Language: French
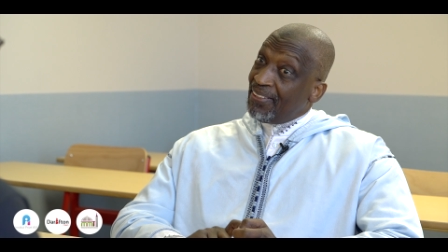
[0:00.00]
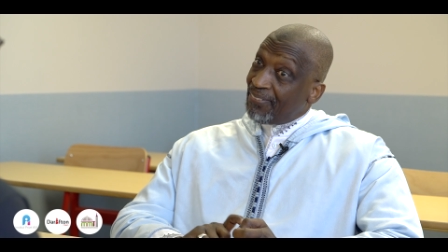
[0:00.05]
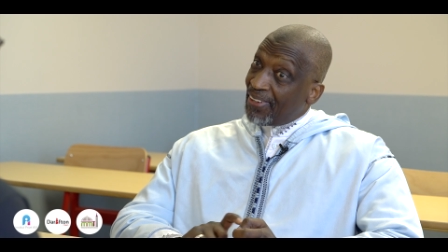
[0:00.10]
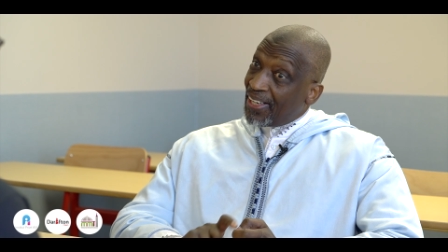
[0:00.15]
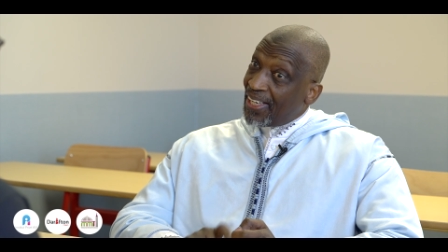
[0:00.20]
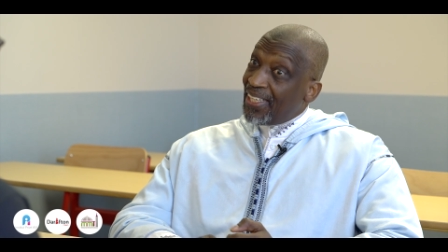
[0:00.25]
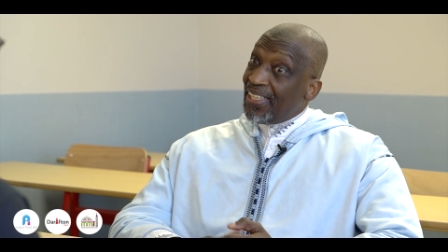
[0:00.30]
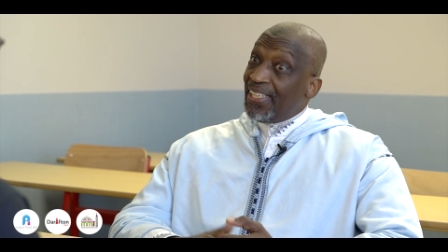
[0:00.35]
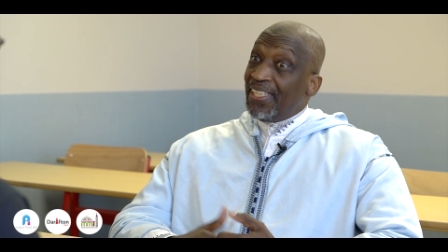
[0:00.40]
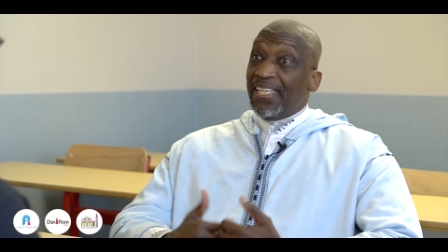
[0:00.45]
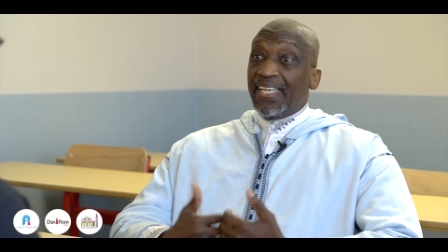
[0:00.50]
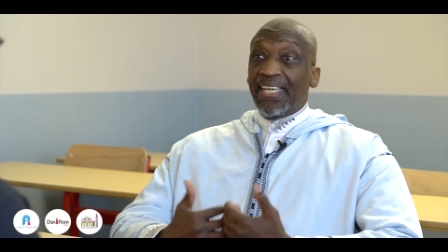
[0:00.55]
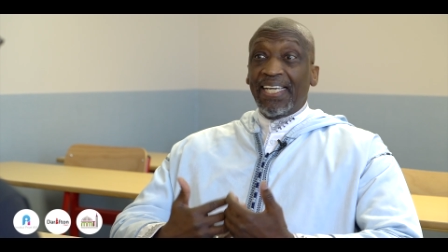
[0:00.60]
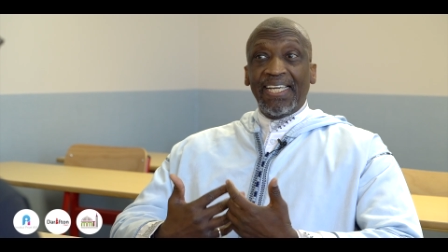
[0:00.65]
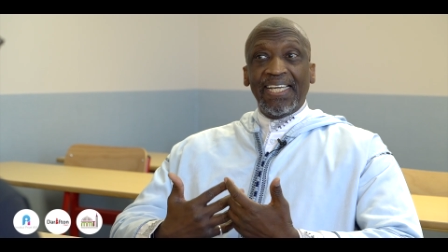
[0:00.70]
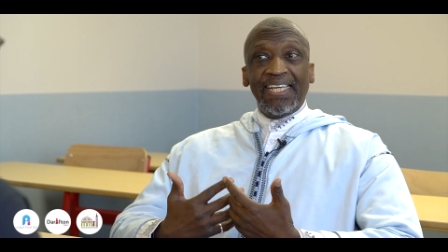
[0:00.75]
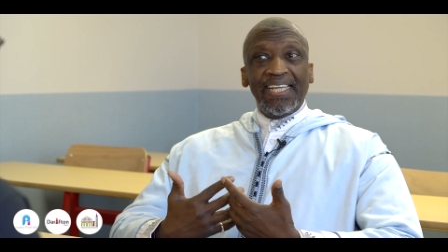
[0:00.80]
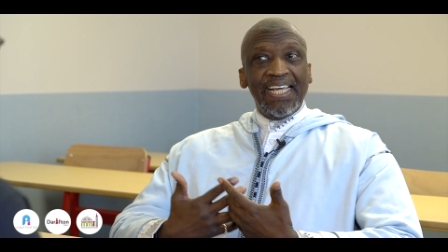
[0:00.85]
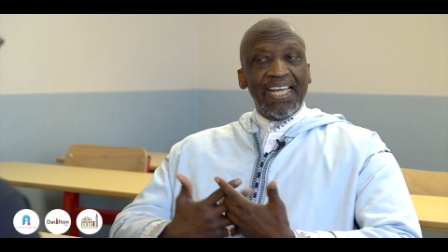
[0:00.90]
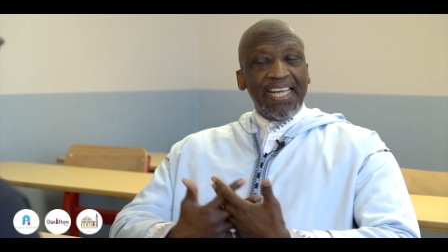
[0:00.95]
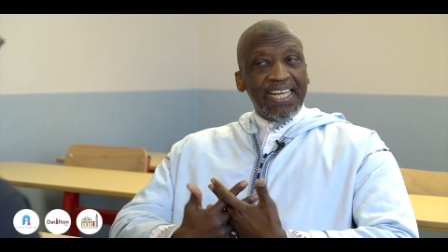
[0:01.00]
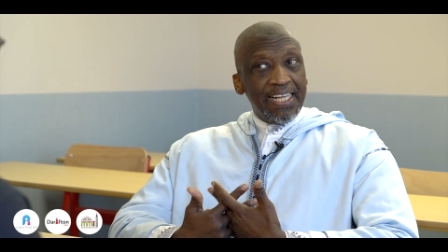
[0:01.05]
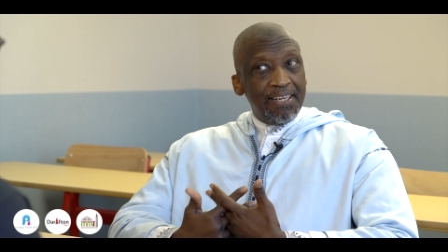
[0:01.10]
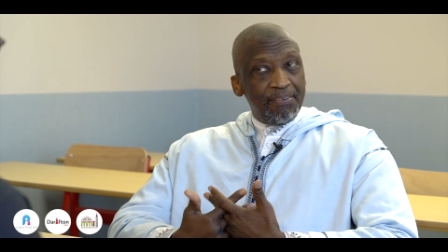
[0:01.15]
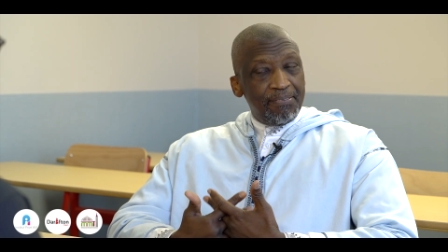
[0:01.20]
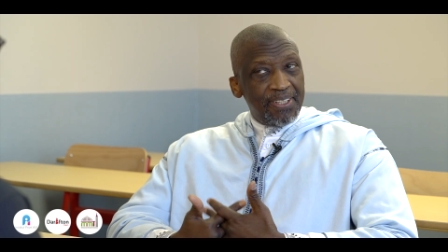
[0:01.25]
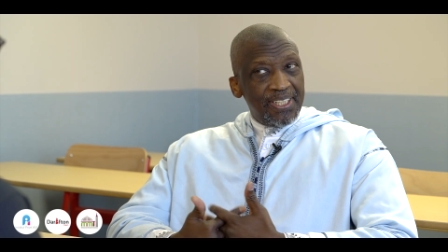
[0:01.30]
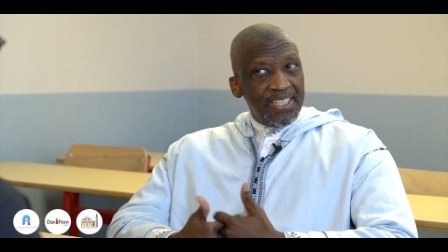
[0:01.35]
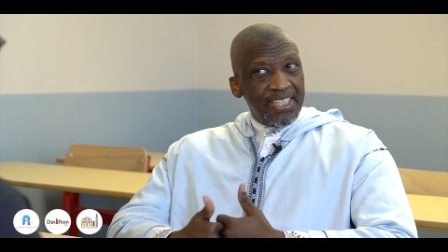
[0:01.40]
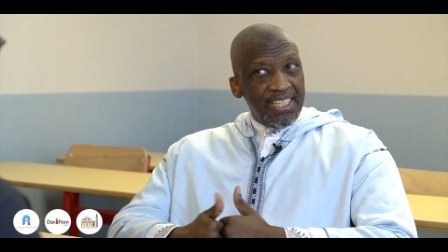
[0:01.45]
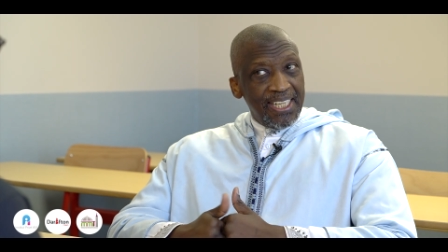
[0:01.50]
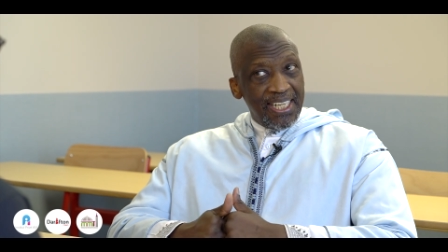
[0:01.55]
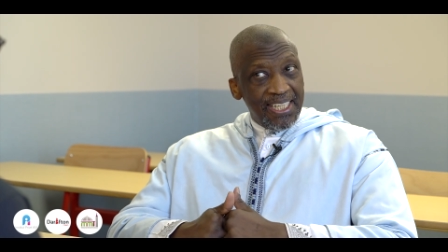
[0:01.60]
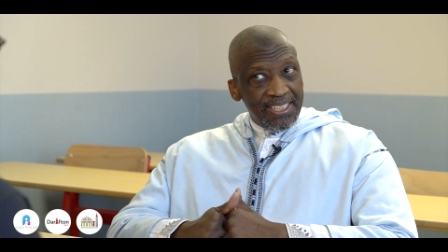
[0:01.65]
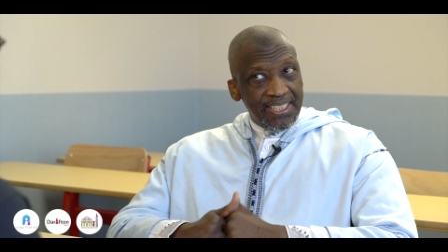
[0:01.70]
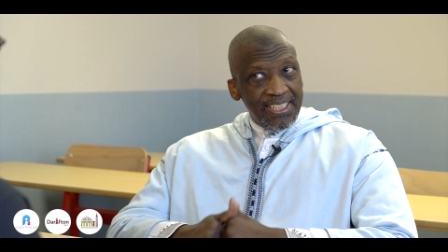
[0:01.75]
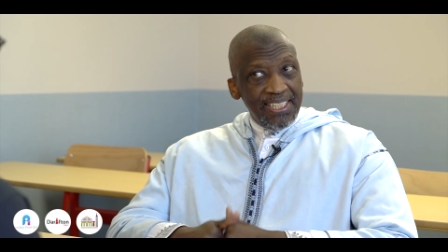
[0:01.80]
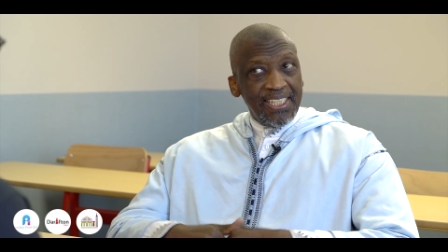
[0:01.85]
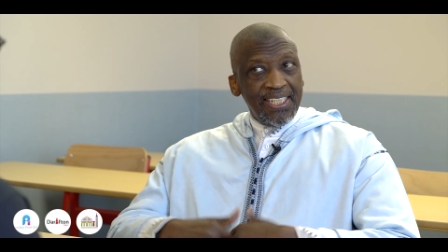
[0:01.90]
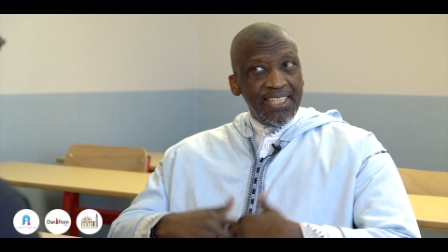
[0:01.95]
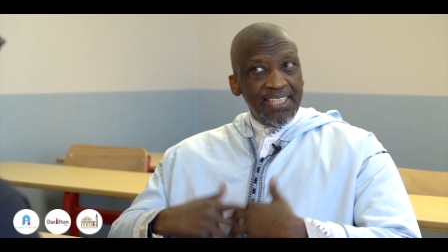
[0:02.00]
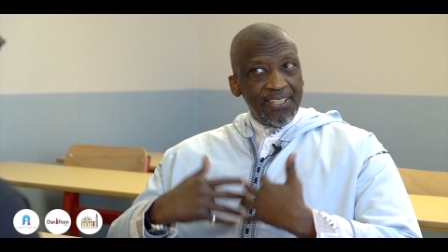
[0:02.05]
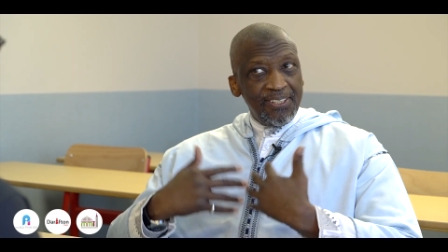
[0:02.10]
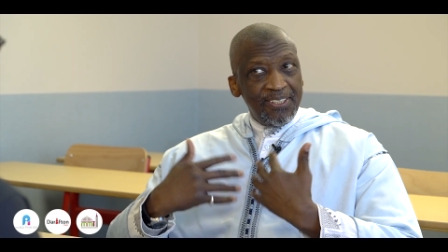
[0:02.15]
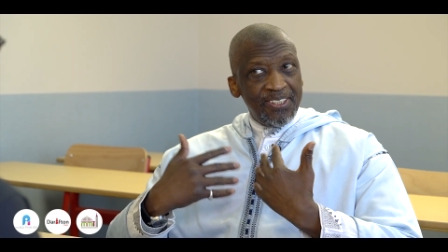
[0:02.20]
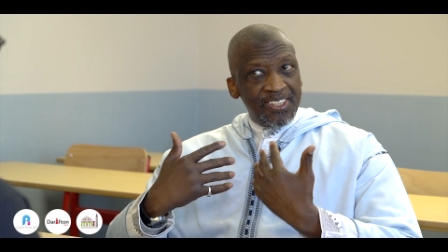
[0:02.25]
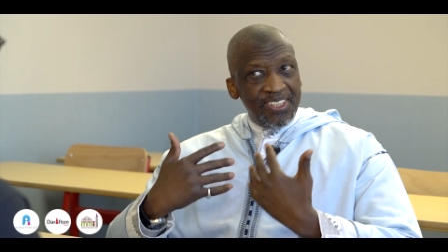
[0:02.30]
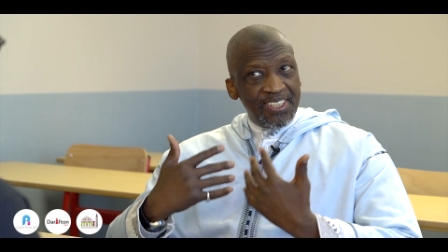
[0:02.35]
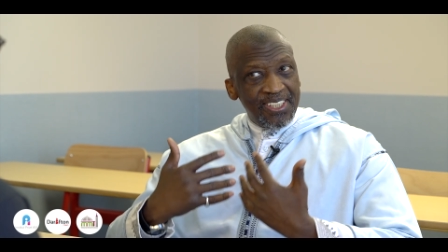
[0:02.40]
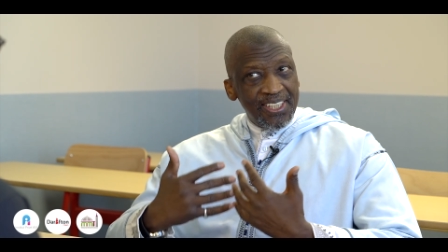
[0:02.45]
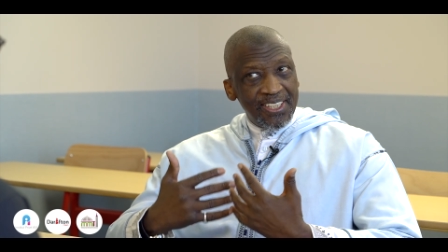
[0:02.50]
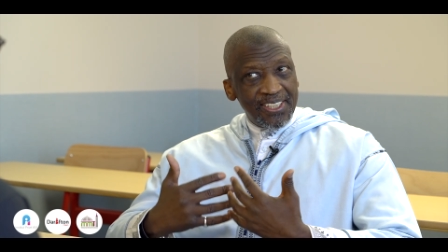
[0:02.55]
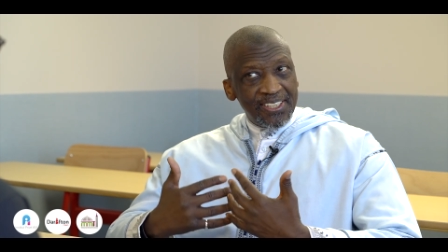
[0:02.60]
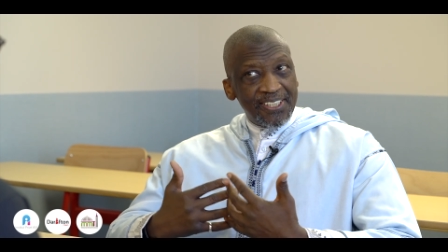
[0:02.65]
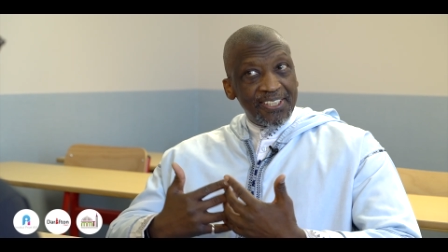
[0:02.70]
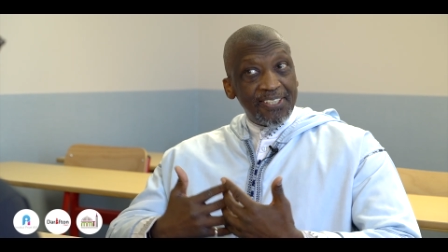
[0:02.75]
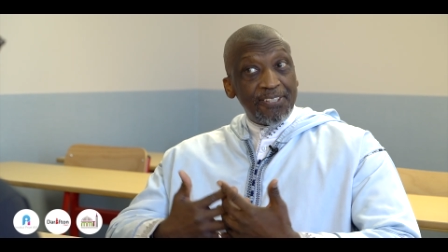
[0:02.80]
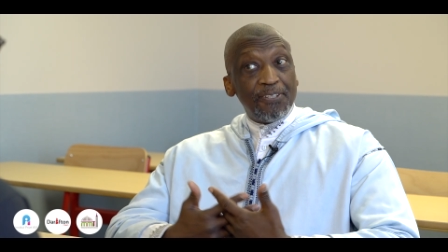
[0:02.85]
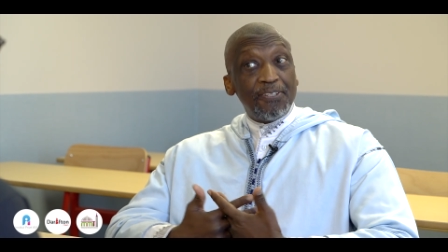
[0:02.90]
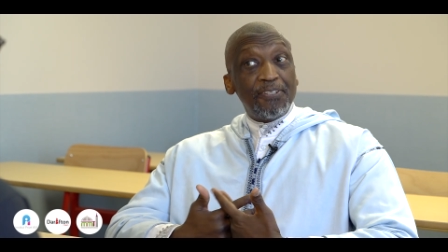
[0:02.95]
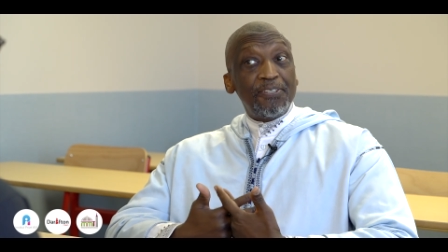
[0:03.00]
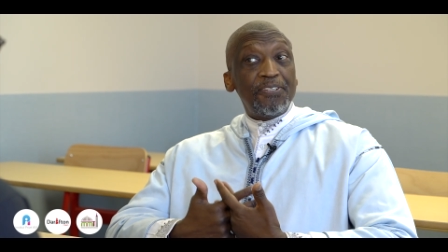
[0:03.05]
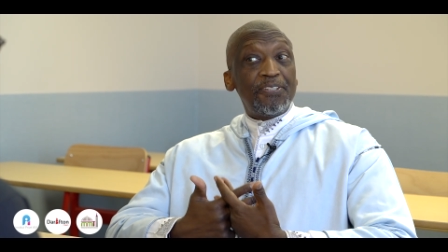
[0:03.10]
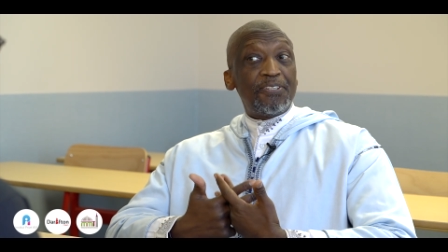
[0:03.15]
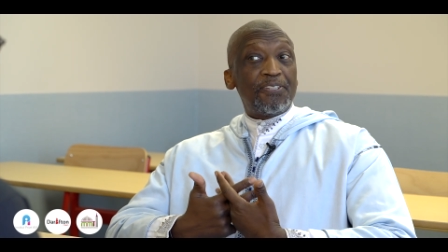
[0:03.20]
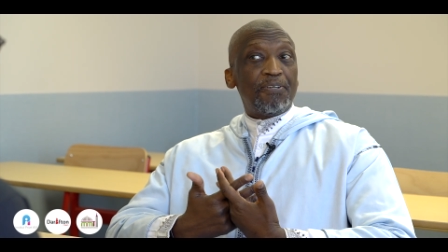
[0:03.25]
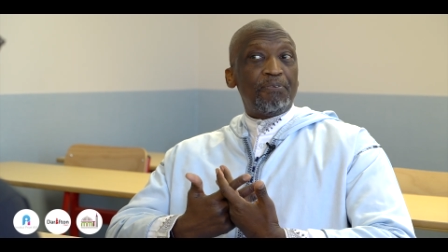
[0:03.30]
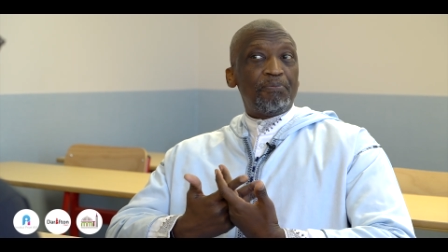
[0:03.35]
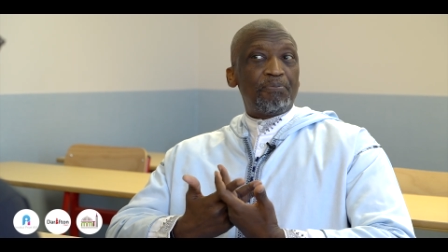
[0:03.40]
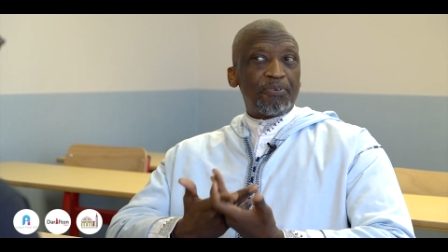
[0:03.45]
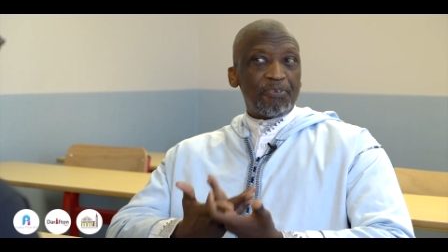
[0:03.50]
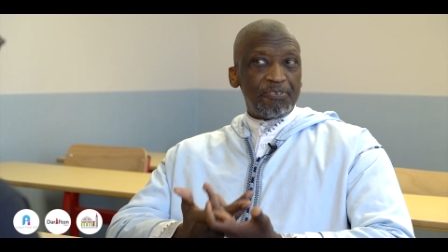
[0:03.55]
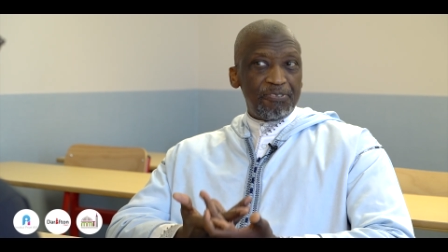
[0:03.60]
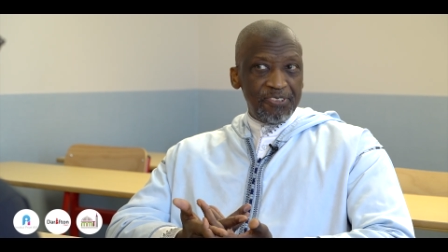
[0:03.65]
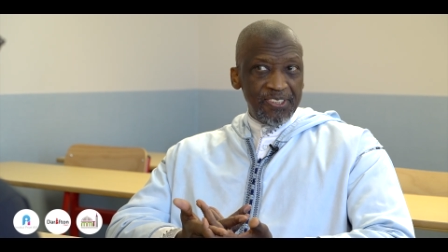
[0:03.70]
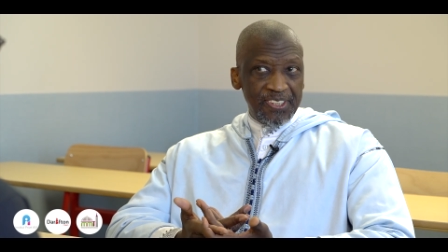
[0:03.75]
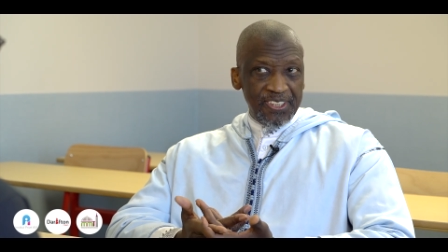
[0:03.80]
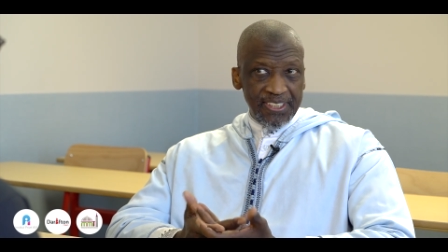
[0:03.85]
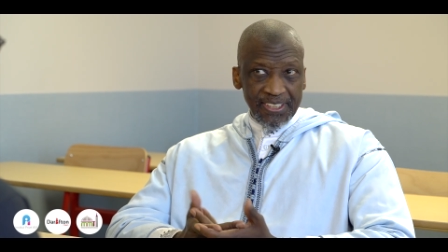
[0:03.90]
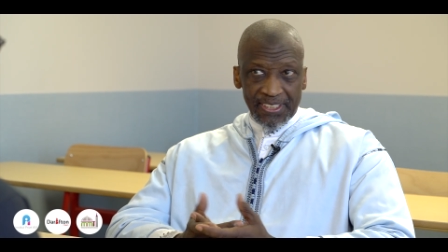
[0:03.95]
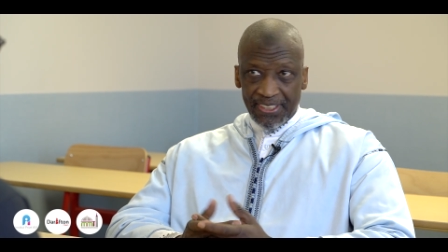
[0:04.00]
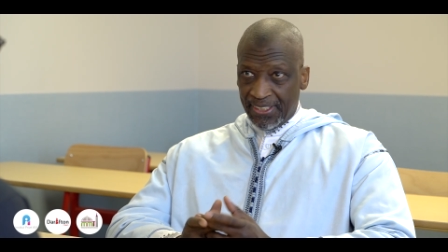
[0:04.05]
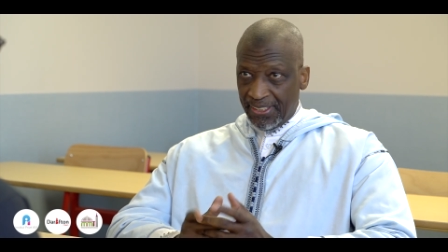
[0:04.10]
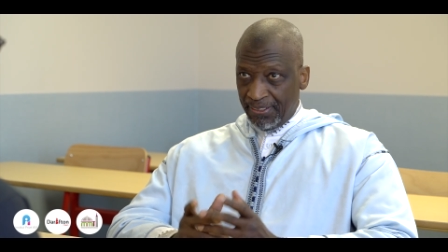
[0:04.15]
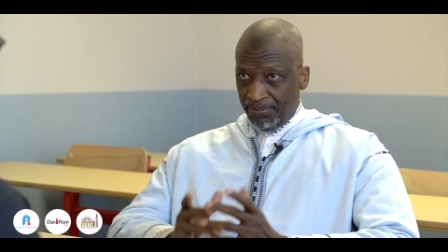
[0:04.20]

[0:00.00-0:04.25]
Voilà. Et également, il a dit une science dont on profite.